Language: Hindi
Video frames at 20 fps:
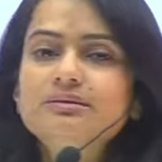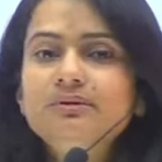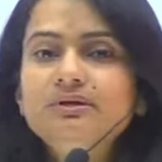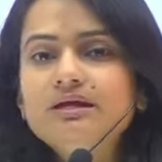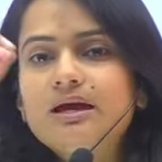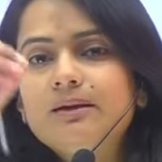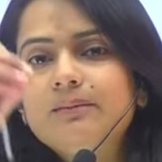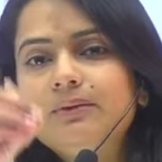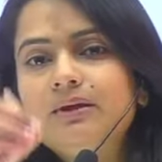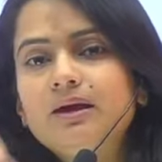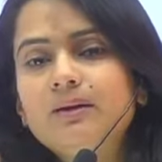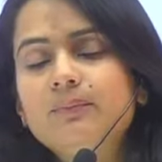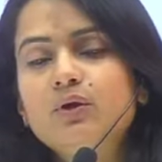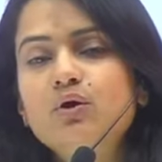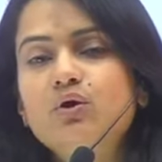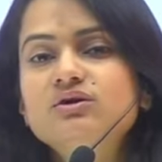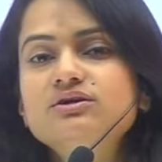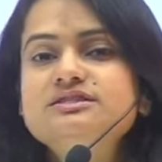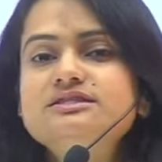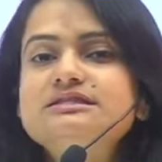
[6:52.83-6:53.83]
टाइप के आपके
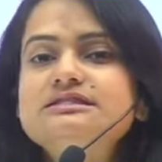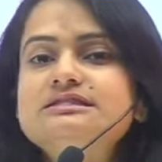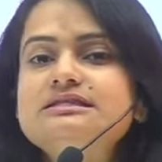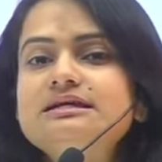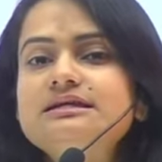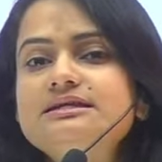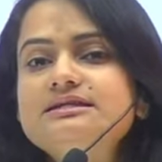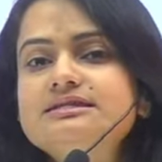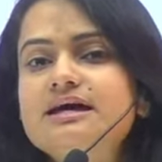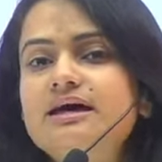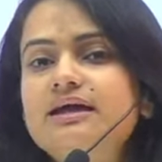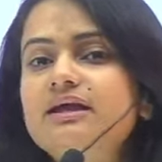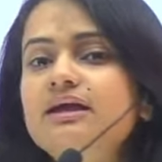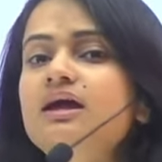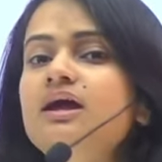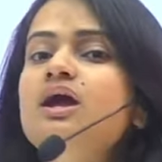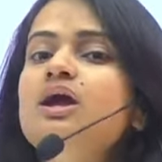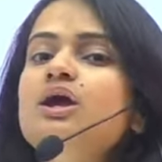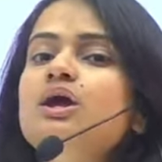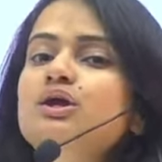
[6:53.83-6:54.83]
ऑक्सीजन हैं ये सारे
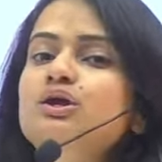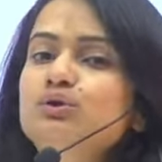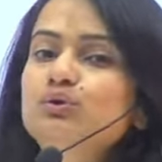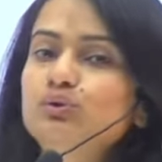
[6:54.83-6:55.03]
इंडोल